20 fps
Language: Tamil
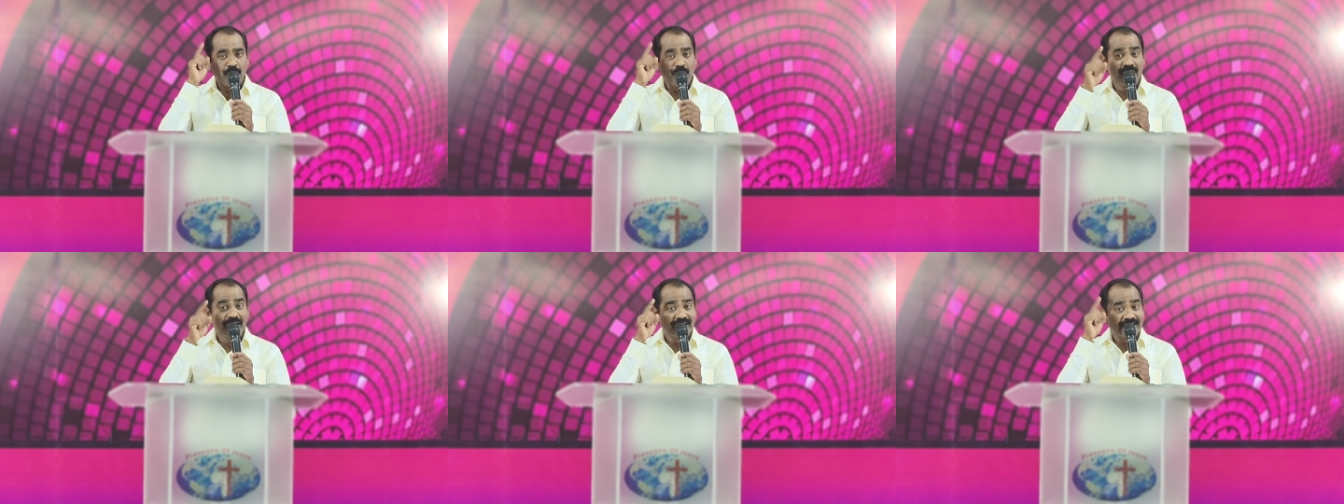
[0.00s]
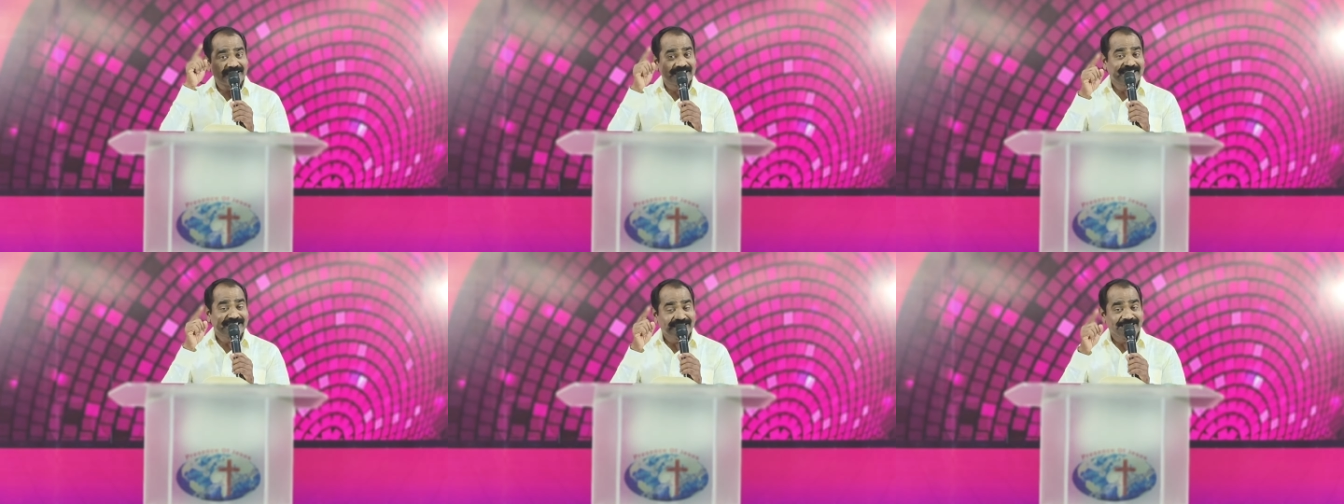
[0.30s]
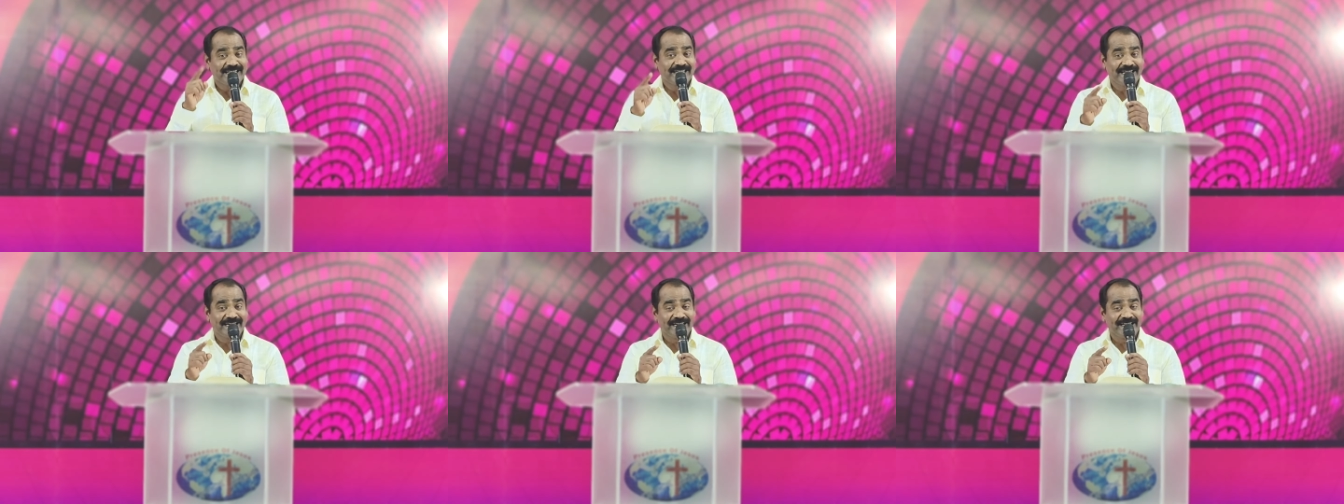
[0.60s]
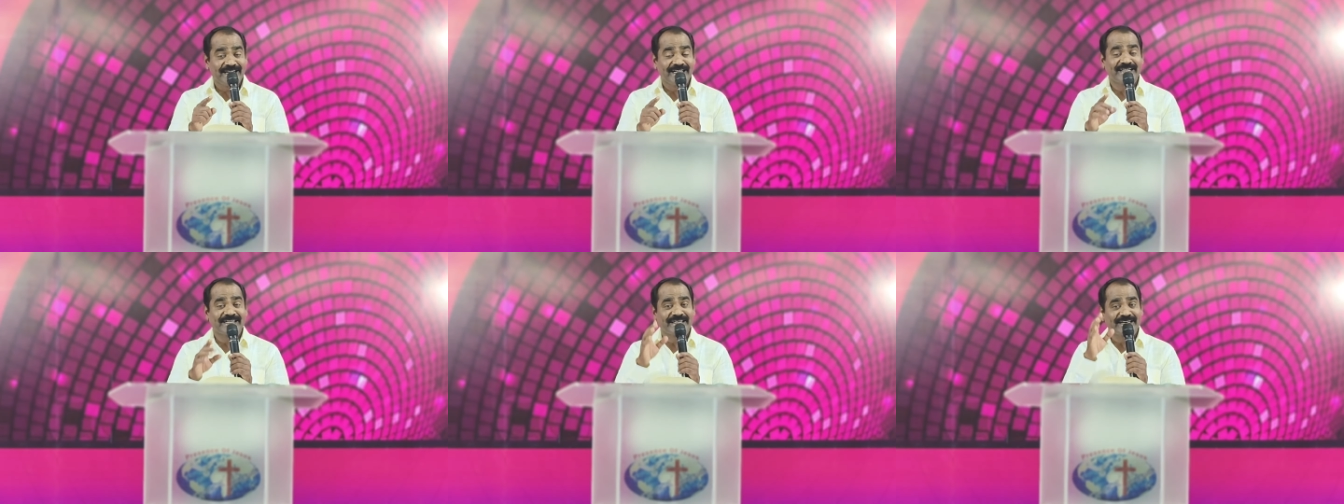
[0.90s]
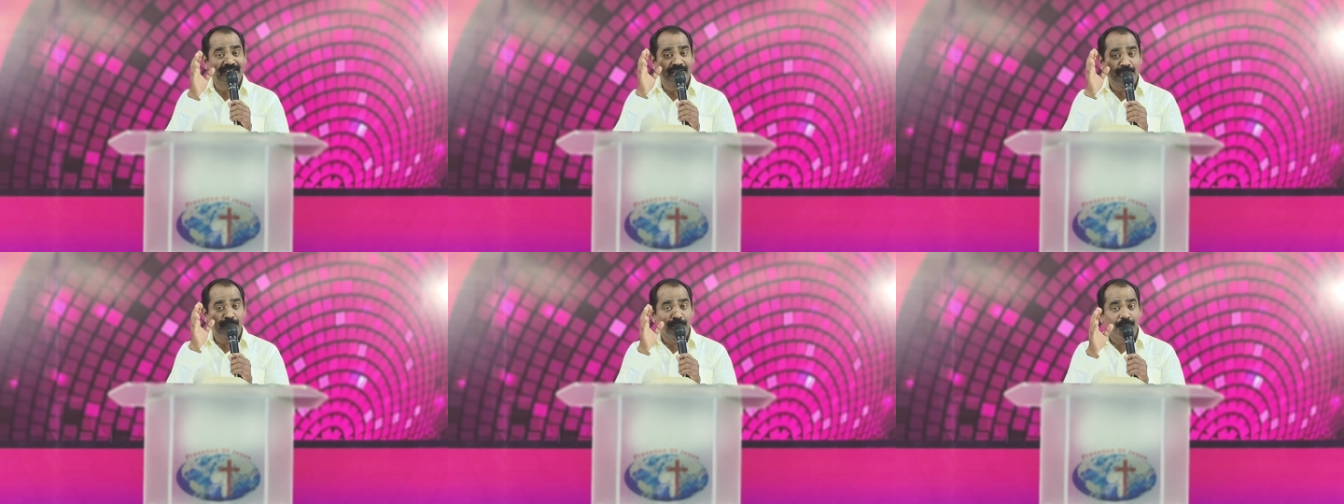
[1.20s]
உங்கள் சிந்தையில்
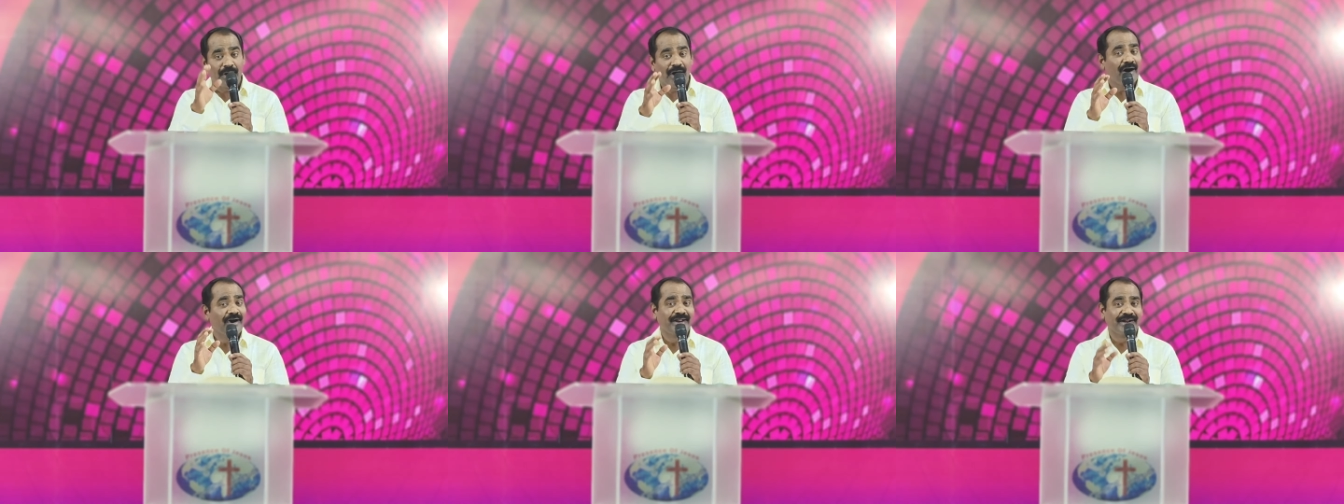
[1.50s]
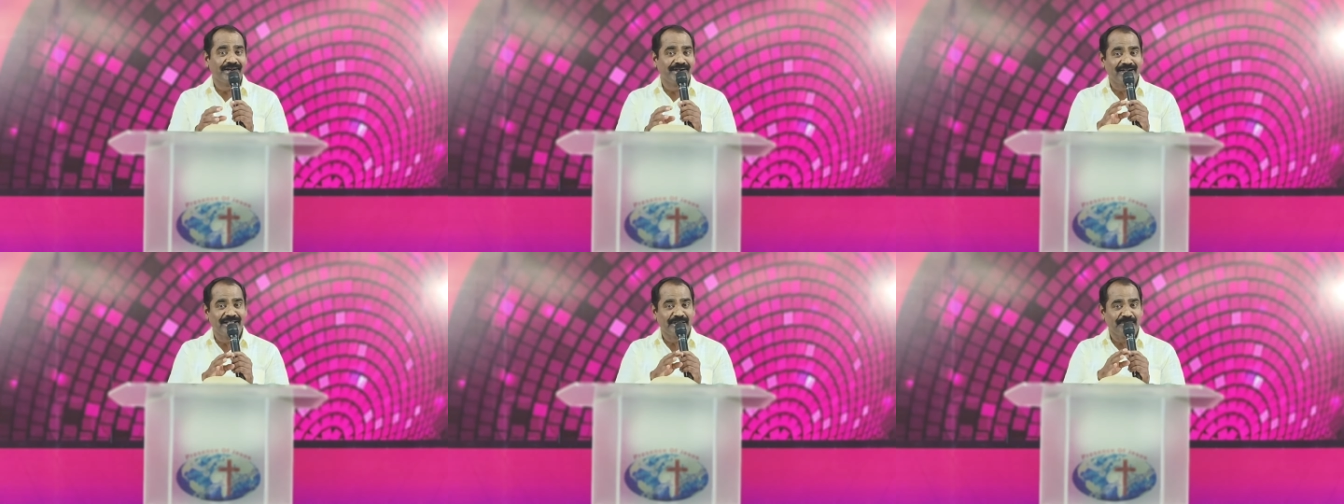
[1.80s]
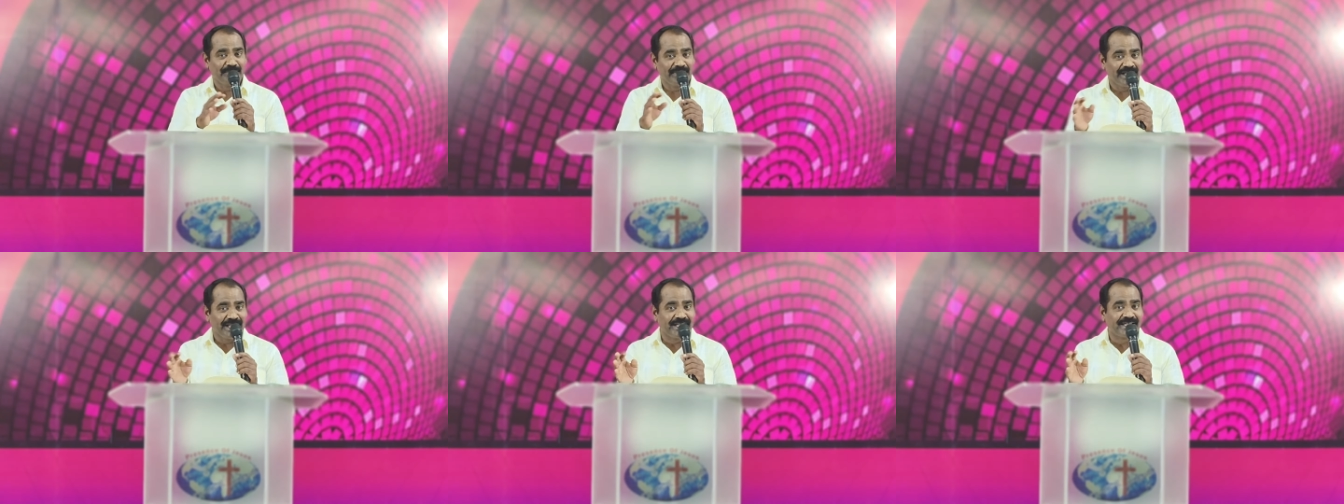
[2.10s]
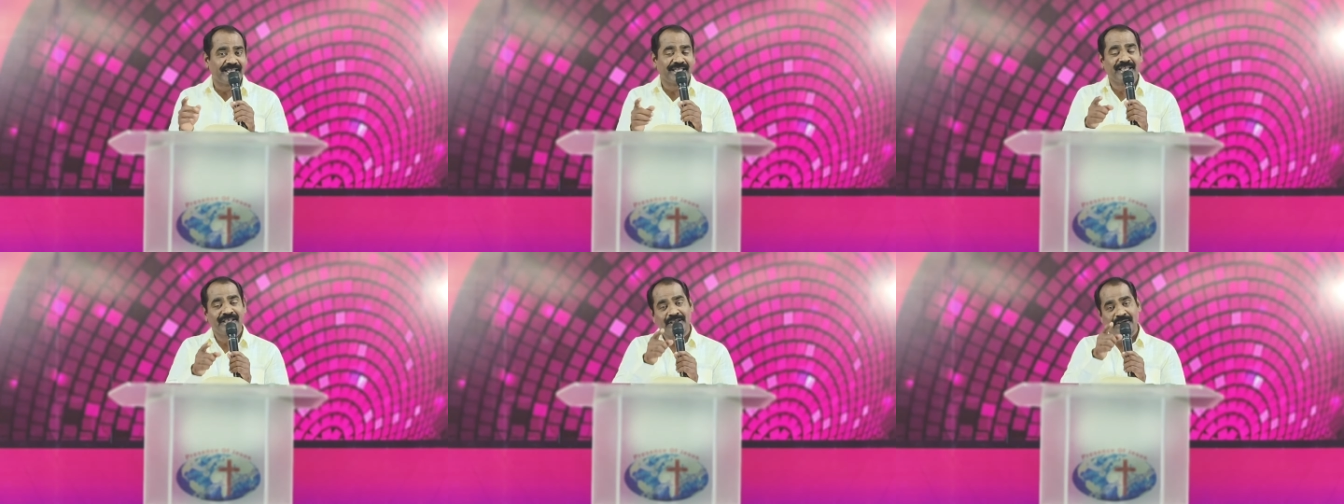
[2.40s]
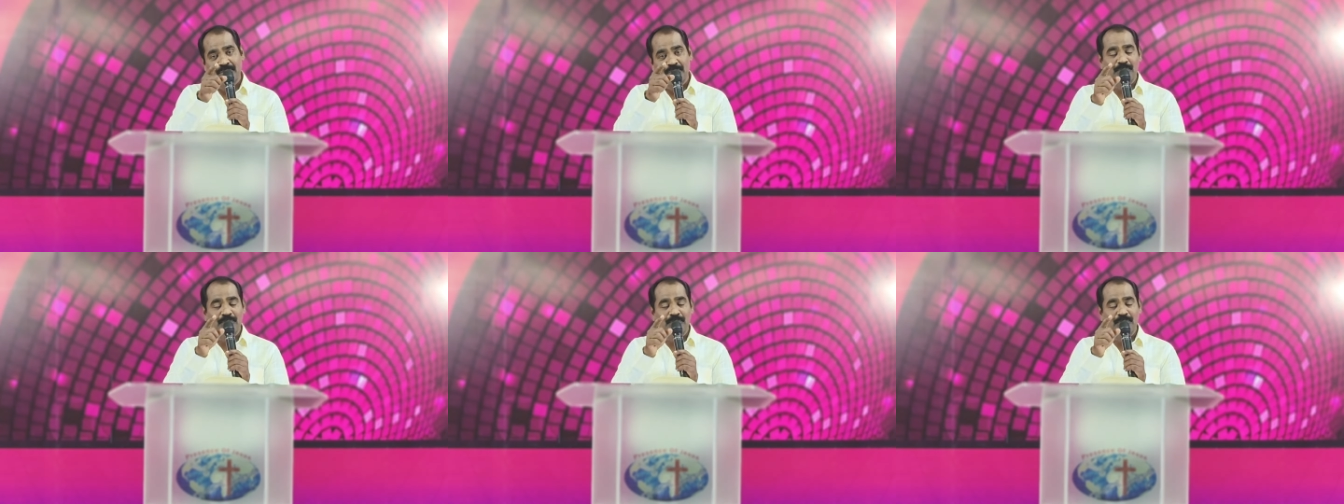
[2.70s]
இருக்கிற பாரங்களையும் நீக்கி